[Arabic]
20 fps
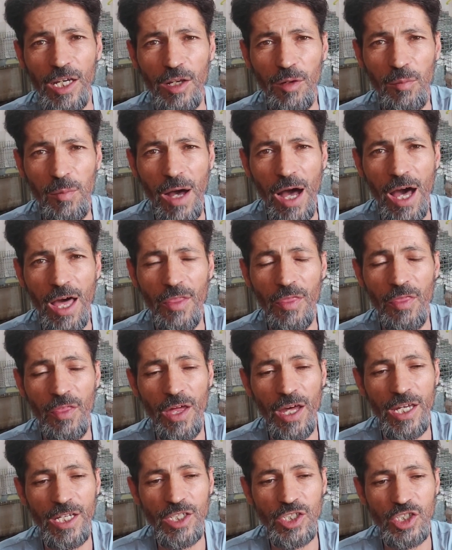
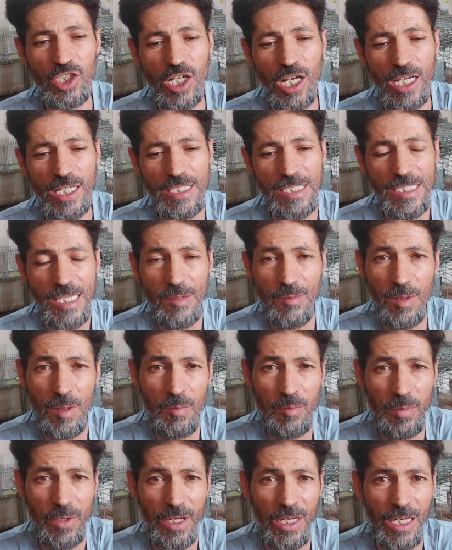البعض أرجع
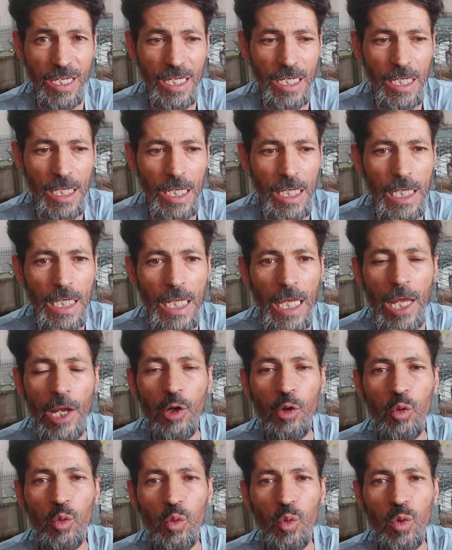السبب
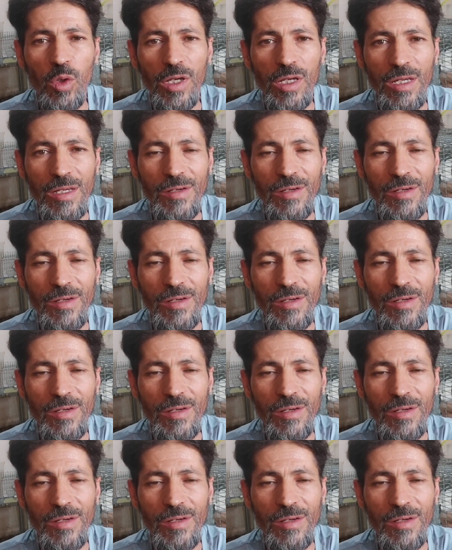لأنه